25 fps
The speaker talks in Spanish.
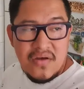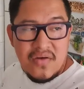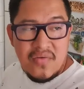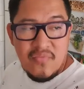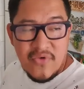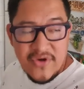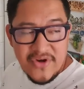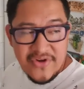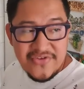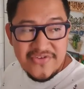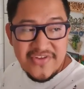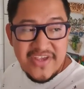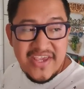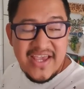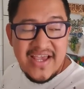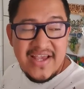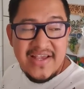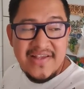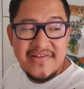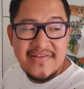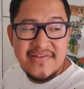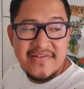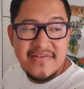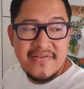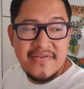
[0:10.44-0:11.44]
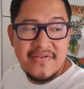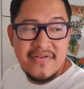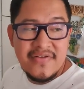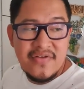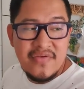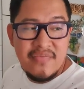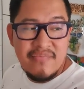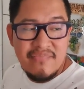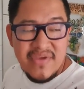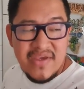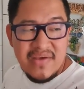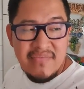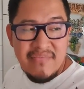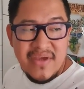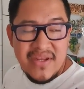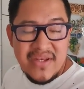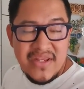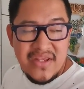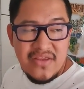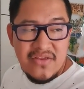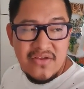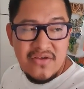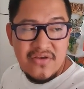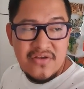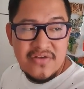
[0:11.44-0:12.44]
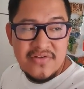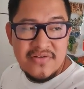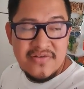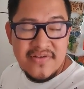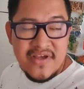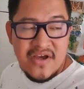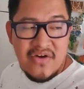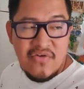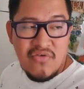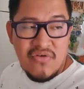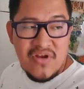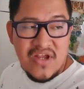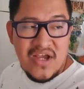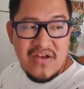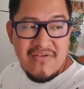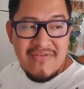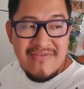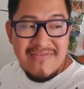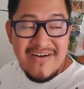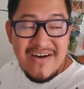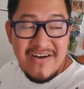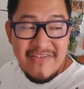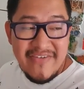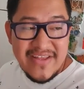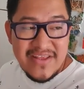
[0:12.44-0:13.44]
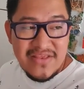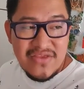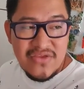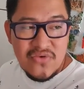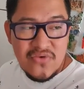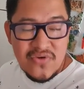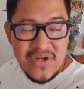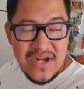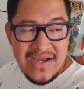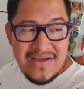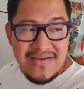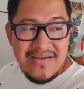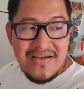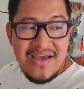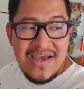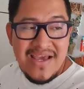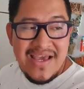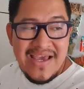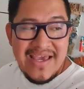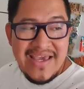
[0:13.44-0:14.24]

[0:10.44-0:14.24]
Buenos días, bienvenidos a una nueva aventura